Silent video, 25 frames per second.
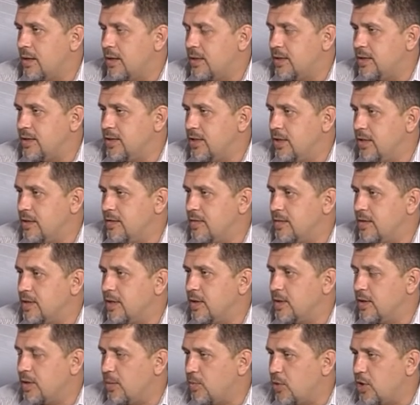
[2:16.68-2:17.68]
день,
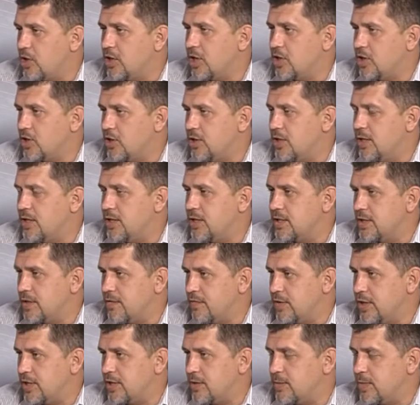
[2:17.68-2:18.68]
на, на ближайший день
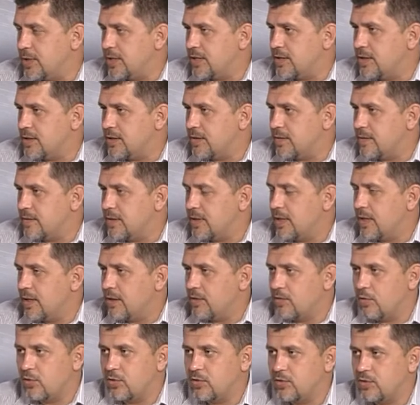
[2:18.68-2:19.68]
независимости?
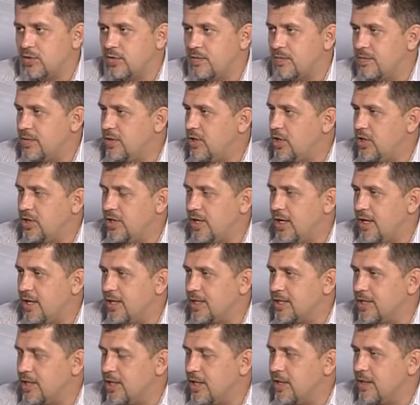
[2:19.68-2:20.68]
Он, а,
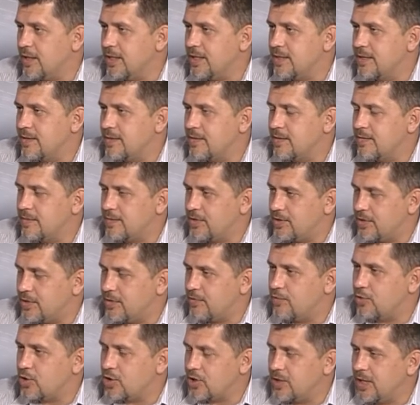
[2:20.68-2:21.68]
неделя осталась. Да.
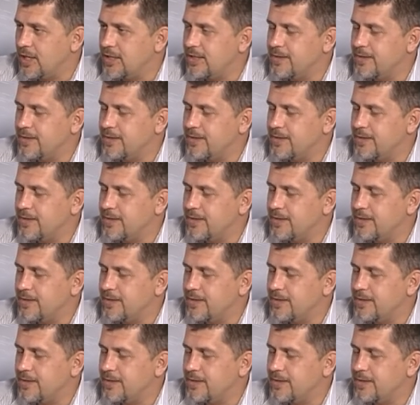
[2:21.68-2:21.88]
Чего ждать?